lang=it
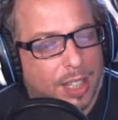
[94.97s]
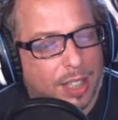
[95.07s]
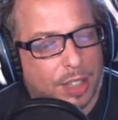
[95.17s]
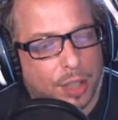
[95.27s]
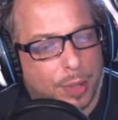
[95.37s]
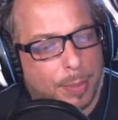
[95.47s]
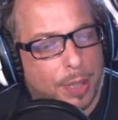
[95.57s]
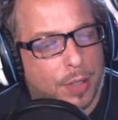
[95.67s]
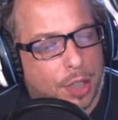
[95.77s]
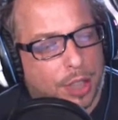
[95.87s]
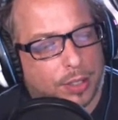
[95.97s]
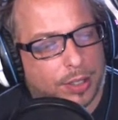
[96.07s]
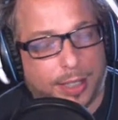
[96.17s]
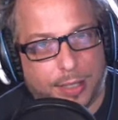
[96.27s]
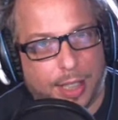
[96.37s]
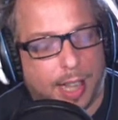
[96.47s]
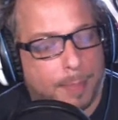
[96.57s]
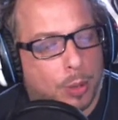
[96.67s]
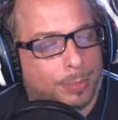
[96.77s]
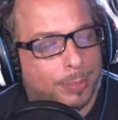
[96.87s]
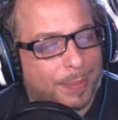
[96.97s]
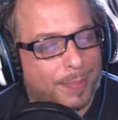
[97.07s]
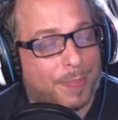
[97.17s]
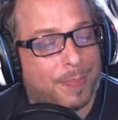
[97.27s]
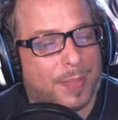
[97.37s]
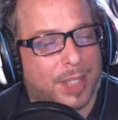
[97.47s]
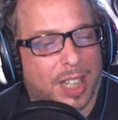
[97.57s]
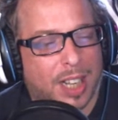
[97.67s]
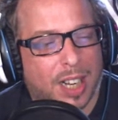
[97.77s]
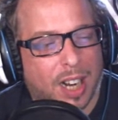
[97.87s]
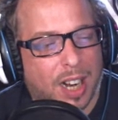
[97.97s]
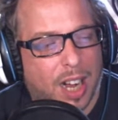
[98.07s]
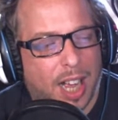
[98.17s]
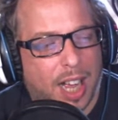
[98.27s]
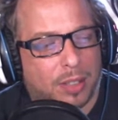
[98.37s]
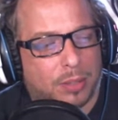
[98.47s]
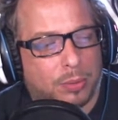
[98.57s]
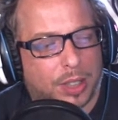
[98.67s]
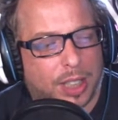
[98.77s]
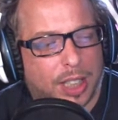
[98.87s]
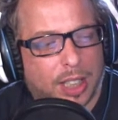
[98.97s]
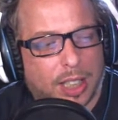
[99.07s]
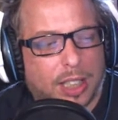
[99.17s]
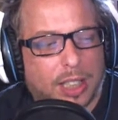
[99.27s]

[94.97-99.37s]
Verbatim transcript: dicevo del 1903 di Capcom, è un, uh,